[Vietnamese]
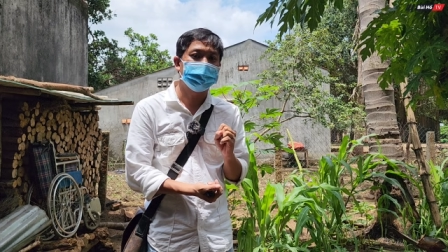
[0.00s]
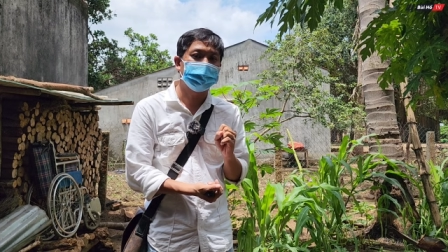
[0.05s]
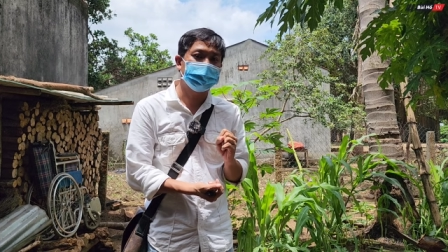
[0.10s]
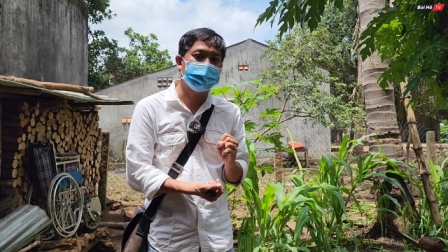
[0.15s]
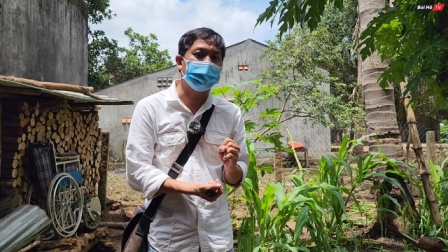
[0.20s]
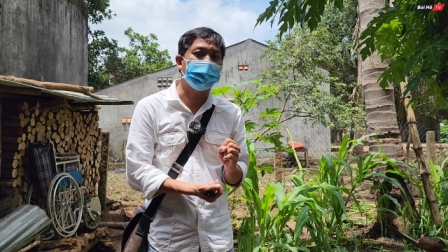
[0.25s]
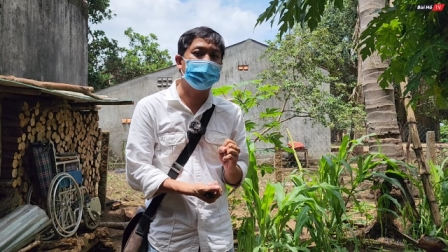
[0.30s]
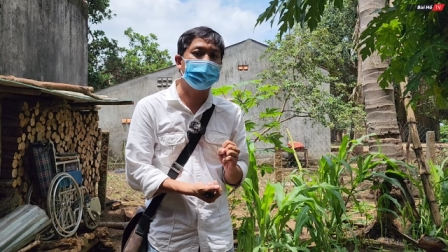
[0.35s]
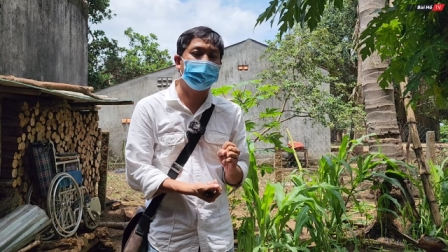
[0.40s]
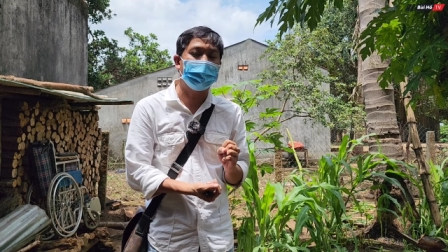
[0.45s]

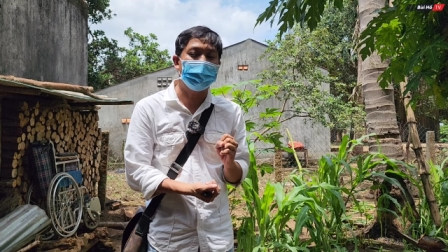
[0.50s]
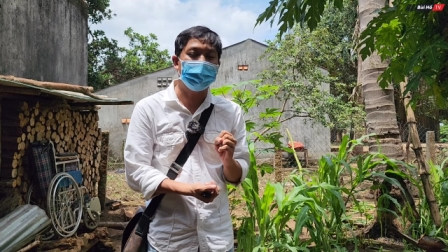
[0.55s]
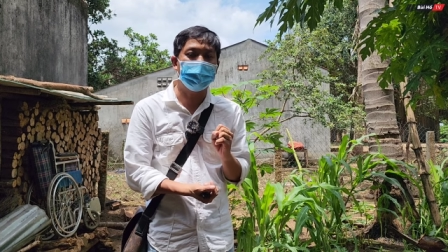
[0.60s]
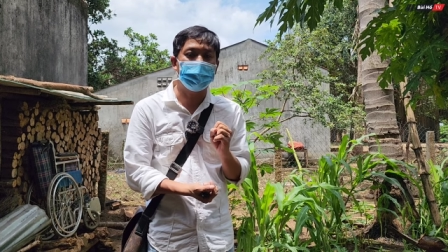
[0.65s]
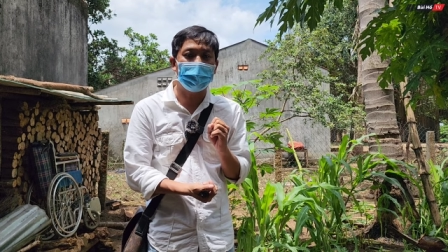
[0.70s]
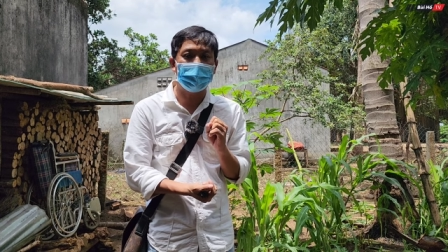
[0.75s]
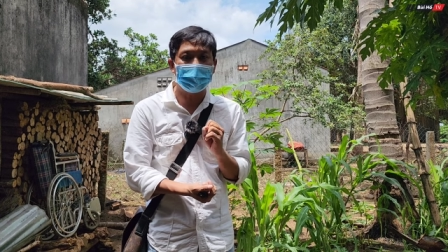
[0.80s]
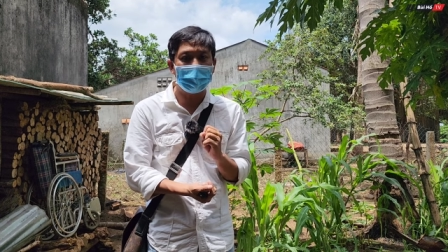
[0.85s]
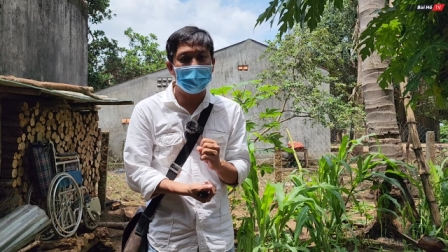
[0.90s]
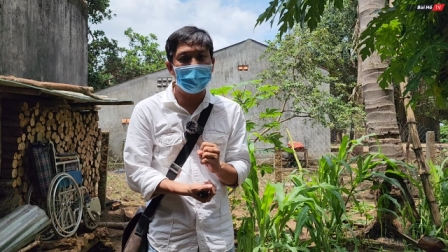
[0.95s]
cực kỳ
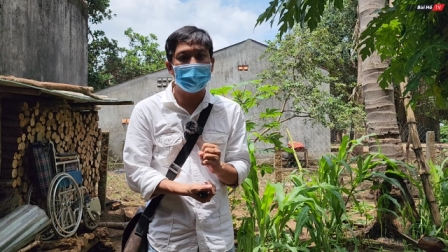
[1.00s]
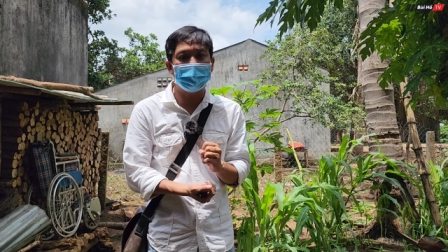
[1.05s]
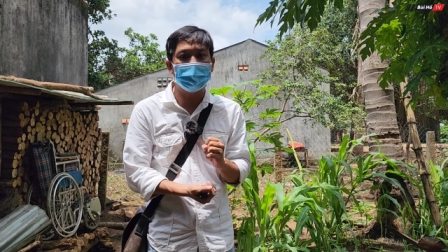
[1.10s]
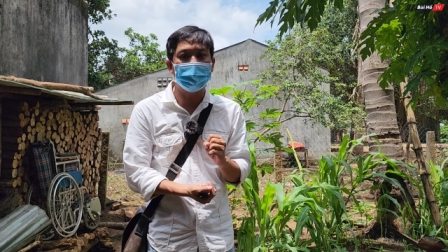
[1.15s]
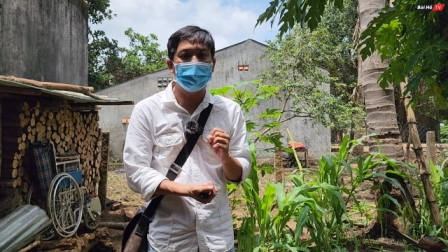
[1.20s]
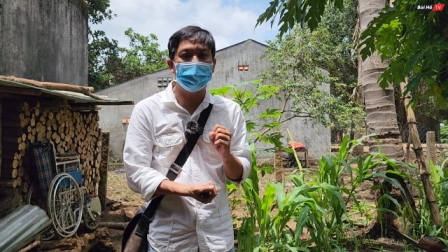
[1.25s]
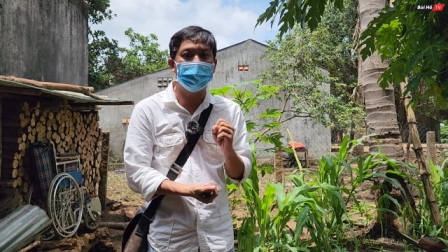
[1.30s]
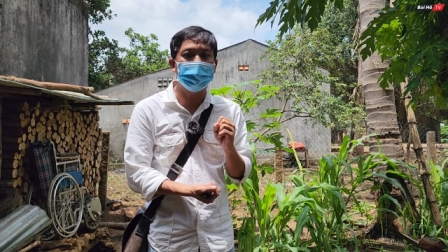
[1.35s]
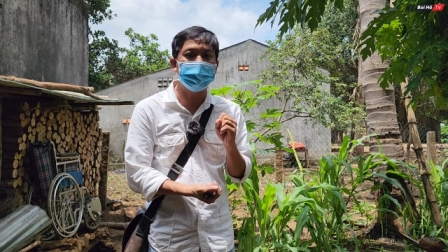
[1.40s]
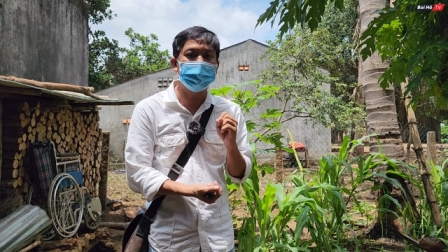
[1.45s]
quái ác
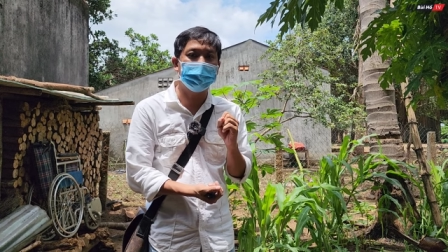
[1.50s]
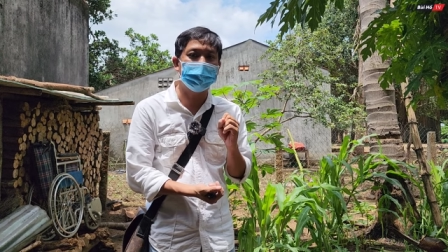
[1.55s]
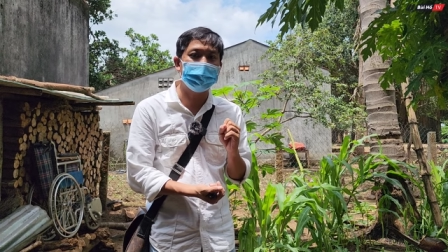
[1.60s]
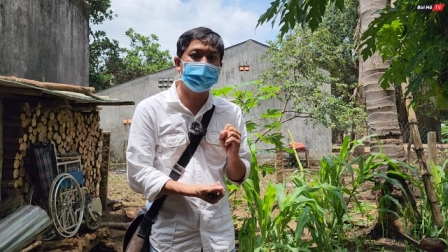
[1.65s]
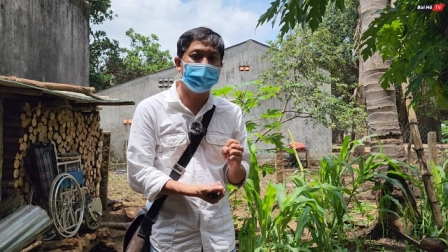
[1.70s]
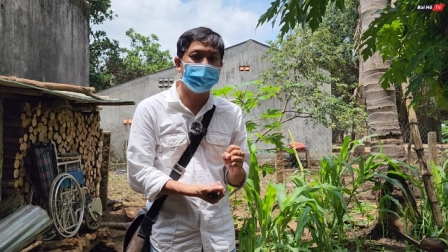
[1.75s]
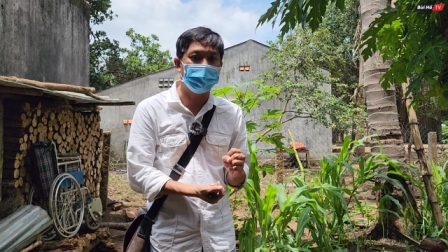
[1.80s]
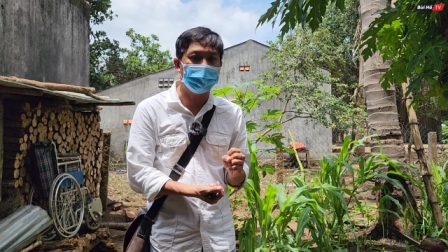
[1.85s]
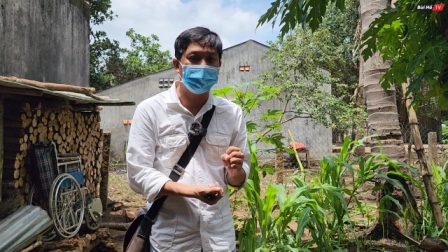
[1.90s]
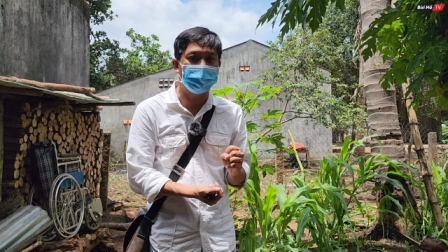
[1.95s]
ở những
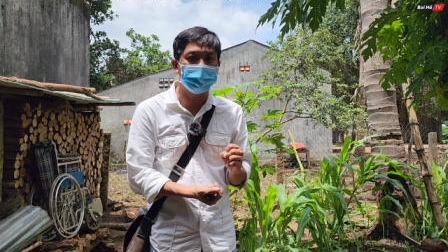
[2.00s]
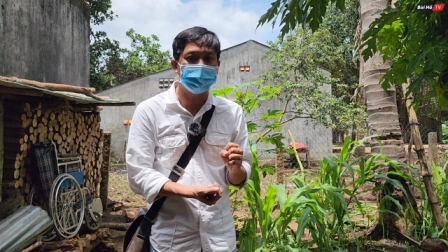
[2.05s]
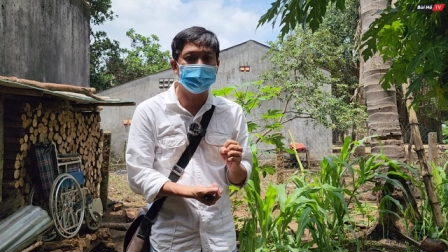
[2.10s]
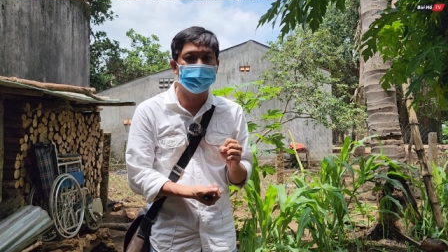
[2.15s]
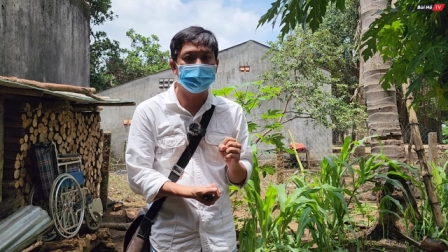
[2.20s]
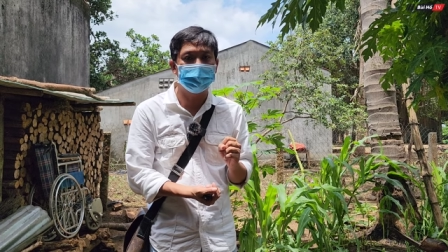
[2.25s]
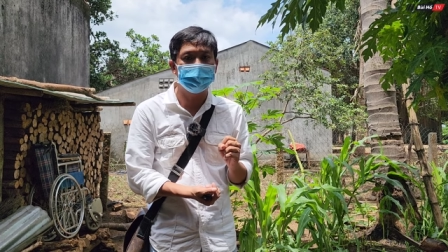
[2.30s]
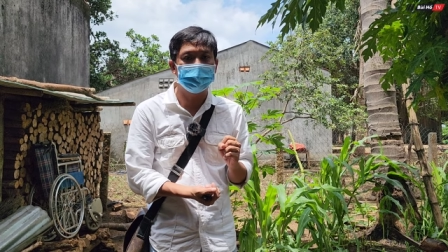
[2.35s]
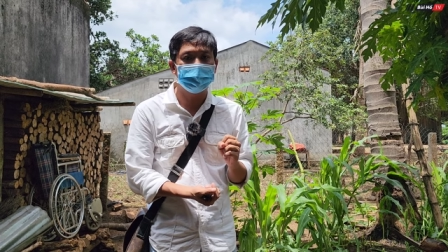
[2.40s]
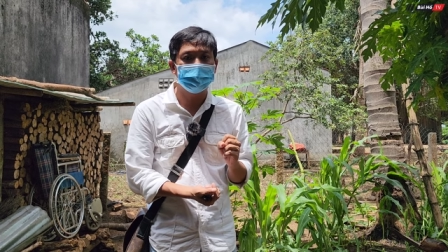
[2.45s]
giai đoạn